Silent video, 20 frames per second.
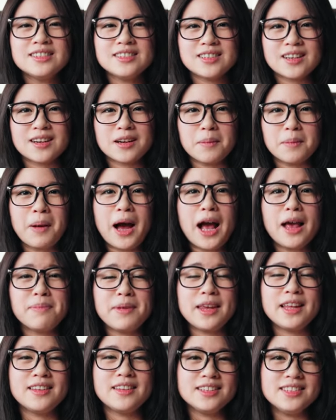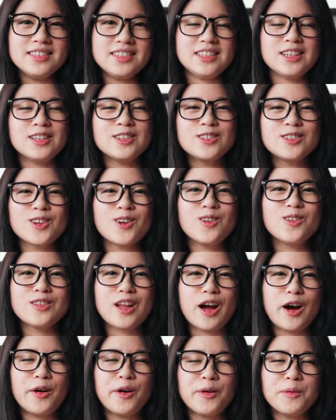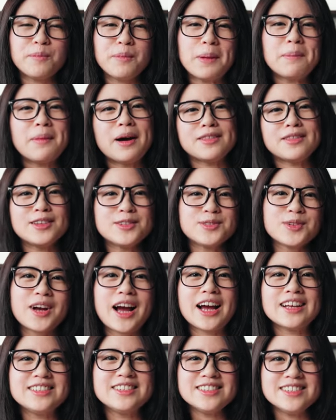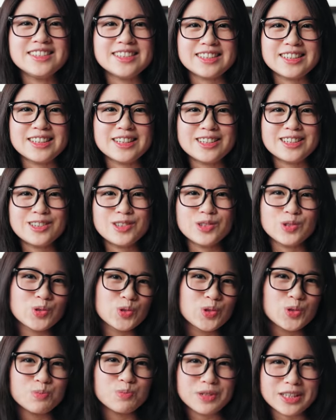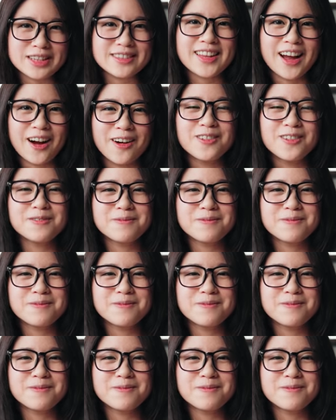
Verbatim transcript: 这个拍片的节奏，然后慢慢的就开始经营 YouTube 频道。